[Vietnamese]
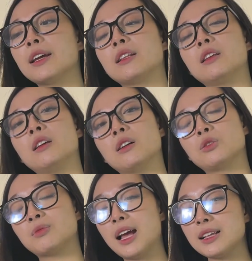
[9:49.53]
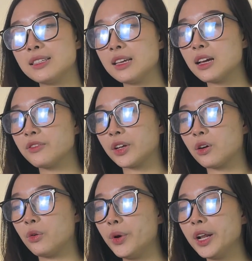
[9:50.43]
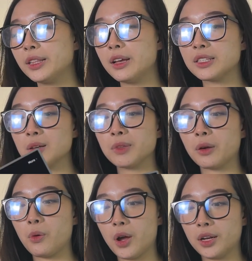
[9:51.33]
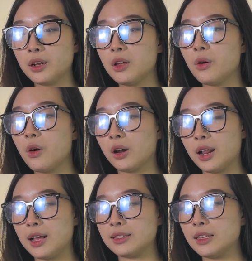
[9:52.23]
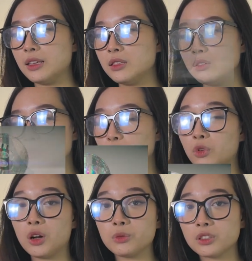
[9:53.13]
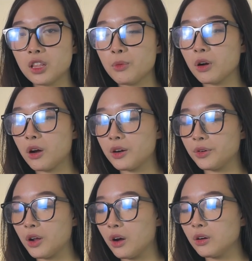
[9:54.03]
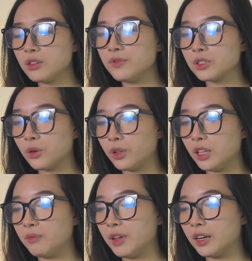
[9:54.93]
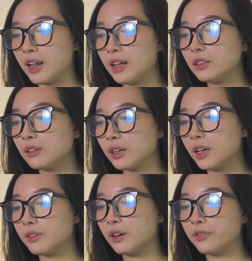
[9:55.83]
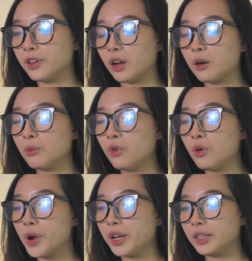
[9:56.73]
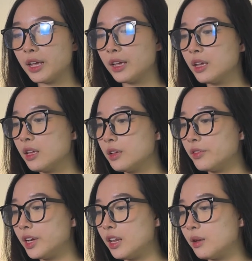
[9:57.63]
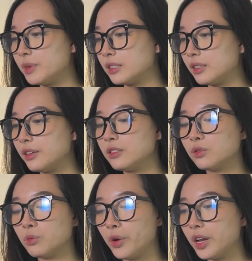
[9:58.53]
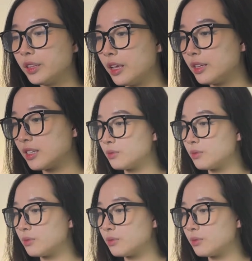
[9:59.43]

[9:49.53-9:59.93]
này thì chúng ta sẽ cần phải có U S D T ở trong tài khoản hoặc là sẽ sử dụng một đồng stablecoin nào đó. Như vừa rồi thì mình đã thực hiện việc mua u ét đê tê. Vậy đây là mình sẽ sử dụng u ét đê tê để